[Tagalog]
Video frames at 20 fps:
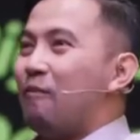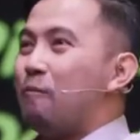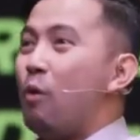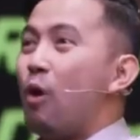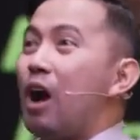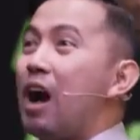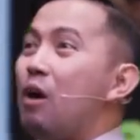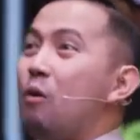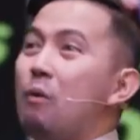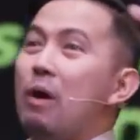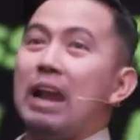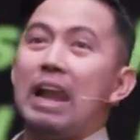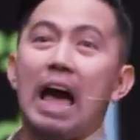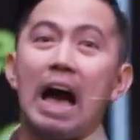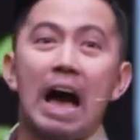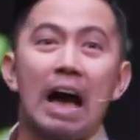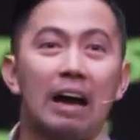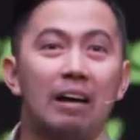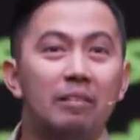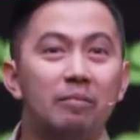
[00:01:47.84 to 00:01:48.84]
Mukhang
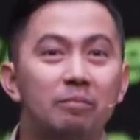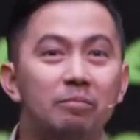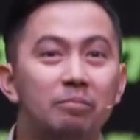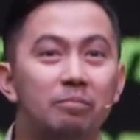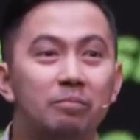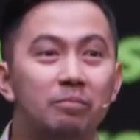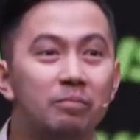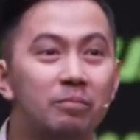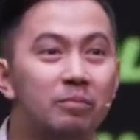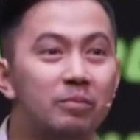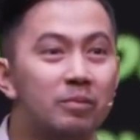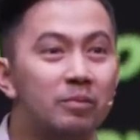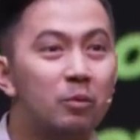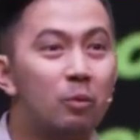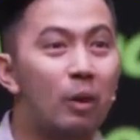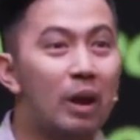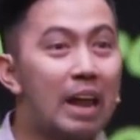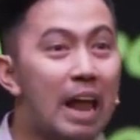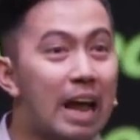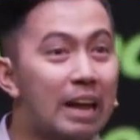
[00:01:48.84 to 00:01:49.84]
wala.
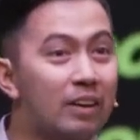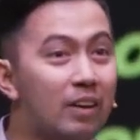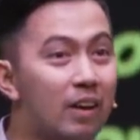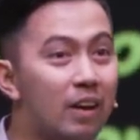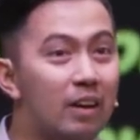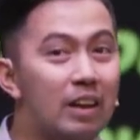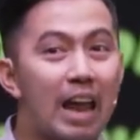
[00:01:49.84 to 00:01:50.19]
Wala, no?